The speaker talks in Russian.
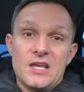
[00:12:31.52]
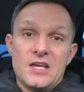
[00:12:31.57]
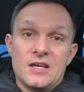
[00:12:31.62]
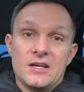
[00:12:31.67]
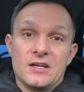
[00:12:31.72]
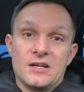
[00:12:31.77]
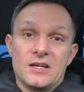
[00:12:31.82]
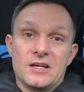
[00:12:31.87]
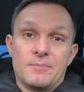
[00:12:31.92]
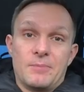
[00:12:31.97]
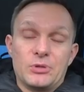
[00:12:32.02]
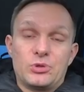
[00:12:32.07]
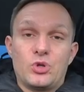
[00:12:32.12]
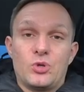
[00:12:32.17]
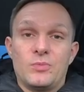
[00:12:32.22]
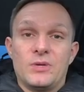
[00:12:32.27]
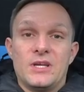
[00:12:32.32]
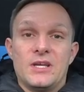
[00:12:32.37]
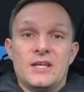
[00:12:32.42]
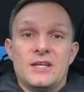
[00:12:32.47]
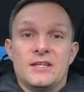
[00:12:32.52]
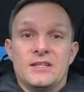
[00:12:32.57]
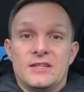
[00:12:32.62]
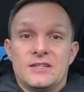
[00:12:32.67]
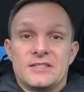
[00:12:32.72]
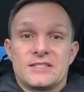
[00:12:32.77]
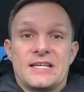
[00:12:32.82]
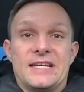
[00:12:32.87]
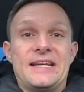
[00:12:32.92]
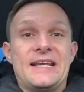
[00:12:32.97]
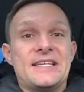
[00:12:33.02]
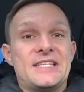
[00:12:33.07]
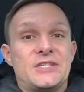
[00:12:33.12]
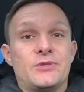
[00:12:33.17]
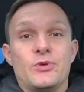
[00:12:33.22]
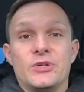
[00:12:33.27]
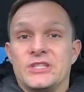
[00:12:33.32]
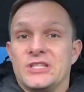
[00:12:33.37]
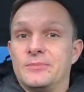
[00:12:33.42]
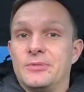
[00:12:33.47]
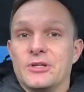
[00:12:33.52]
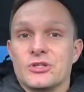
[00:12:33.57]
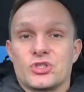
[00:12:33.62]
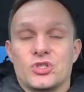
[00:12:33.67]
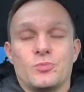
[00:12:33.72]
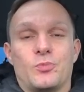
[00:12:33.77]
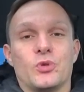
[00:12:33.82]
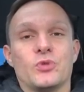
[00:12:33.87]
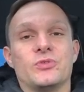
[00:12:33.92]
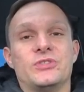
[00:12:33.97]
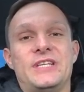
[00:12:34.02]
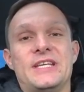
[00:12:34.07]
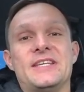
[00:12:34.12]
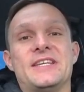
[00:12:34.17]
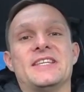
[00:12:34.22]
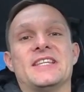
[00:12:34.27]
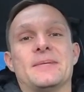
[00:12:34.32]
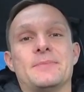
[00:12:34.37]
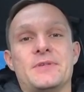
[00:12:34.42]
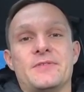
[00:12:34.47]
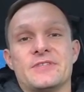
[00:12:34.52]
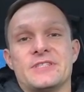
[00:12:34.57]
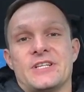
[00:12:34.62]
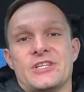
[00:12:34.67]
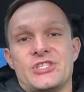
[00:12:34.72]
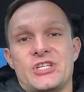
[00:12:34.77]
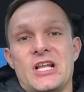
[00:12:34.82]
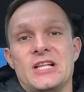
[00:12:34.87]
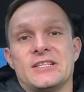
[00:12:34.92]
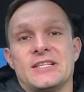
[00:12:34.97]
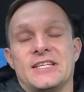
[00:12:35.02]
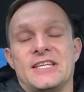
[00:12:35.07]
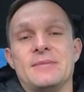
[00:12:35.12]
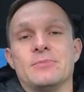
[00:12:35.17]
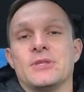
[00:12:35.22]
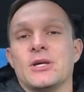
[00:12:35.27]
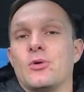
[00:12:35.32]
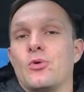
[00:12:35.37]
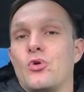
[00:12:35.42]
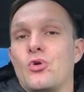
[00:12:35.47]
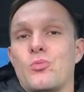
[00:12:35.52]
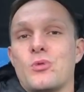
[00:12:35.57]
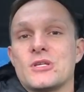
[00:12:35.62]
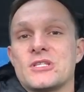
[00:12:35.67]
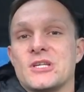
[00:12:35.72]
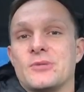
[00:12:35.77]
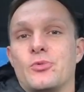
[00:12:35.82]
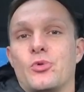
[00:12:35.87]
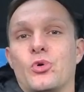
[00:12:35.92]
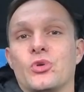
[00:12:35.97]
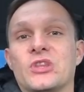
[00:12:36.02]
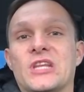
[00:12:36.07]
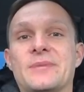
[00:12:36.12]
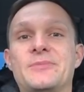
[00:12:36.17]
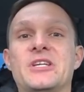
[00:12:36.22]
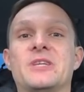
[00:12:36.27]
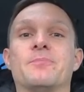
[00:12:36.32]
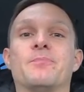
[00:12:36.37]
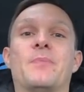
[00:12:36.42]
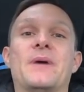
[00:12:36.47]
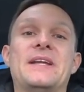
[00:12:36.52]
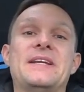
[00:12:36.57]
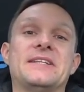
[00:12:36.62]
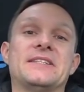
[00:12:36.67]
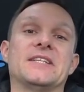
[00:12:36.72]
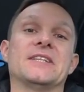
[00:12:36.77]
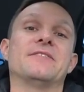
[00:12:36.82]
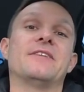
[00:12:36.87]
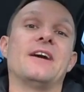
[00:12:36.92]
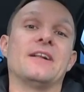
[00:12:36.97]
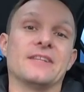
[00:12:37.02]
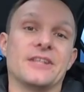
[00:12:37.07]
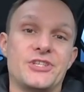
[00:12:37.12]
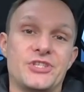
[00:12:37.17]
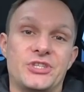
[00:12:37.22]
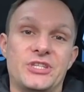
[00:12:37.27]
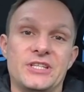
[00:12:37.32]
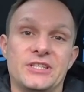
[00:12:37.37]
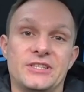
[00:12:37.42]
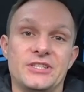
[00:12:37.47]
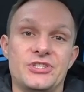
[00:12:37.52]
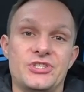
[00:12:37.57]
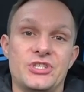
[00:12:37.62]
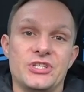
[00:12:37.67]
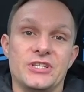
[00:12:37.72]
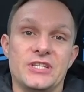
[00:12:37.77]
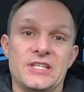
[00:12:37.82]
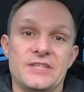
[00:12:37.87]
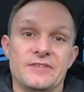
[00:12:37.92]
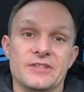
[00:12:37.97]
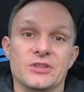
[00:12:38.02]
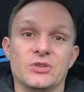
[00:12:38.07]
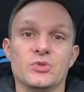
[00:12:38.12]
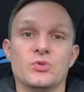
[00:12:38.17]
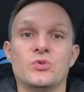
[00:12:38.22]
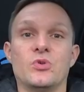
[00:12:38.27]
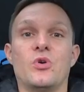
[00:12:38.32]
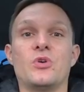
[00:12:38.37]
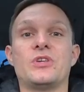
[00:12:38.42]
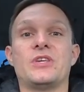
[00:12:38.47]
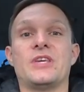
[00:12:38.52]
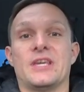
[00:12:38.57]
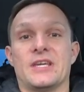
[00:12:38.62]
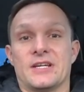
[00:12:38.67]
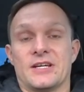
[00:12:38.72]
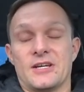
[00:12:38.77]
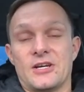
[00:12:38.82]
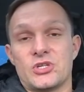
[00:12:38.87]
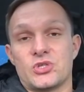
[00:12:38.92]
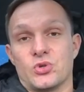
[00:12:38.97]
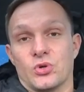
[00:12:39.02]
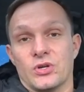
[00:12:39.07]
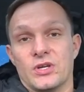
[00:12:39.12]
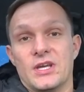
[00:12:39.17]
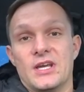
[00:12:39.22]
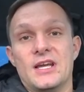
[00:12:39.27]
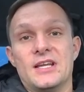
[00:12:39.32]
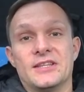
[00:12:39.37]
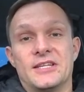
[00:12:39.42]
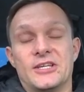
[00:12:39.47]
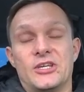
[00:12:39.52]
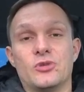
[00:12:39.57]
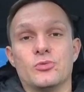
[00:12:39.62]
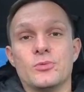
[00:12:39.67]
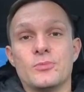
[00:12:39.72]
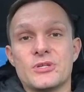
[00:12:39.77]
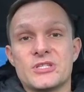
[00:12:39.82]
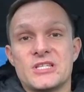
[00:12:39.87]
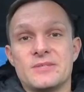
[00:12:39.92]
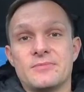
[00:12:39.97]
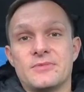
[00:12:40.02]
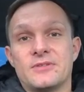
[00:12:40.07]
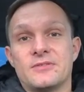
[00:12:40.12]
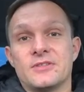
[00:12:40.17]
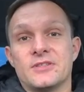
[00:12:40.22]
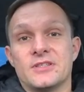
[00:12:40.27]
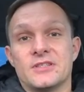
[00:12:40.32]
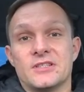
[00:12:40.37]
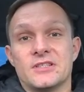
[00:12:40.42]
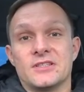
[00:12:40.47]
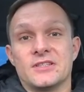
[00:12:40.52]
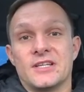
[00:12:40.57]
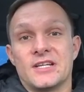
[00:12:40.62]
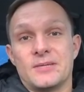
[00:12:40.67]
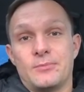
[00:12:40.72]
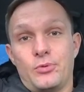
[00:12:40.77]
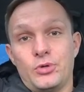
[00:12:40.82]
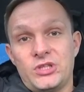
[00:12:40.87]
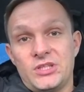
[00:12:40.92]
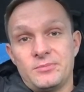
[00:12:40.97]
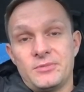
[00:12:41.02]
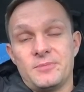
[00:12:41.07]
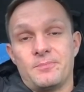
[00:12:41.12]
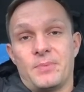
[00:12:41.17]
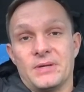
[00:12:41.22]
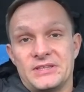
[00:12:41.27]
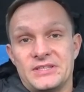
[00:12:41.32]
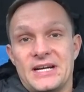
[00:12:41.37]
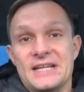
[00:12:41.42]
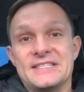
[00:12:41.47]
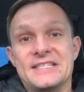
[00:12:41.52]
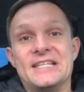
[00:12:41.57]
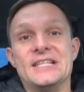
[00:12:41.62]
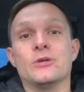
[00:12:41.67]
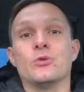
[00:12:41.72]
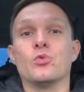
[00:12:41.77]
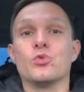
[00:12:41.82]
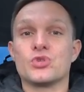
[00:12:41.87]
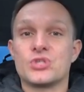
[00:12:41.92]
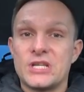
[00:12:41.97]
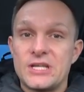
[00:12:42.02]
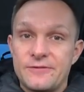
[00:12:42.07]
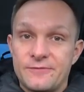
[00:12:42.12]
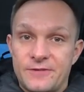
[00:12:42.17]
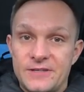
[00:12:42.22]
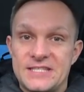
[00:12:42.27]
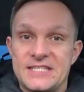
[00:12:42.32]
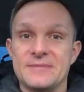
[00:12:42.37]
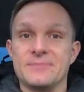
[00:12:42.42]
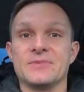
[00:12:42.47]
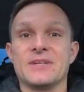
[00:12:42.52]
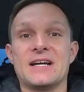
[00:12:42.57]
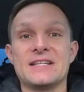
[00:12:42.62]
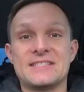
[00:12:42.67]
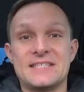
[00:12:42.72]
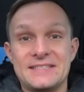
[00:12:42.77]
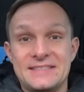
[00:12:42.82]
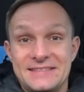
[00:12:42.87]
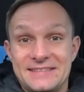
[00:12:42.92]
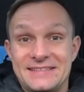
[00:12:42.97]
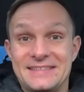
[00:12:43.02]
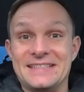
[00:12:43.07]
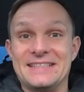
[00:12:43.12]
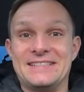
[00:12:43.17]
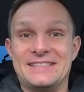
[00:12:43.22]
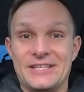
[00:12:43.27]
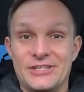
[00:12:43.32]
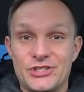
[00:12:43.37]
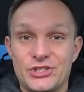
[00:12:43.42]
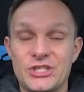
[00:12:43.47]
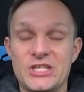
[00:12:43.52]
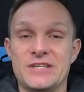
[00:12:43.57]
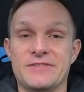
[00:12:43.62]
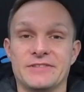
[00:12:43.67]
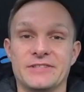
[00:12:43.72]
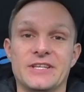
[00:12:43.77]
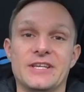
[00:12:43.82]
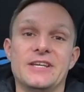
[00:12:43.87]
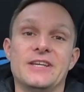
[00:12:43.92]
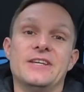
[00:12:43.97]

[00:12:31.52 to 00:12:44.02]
Э, потом, скорее всего, это было, чтобы он деньги нам не возвращал. Каким-то образом он нам их порихтовал на 4000 гривен. Ну, окей, хорошо. Таким образом, э, на работы мы потратили уже 18 тысяч гривен.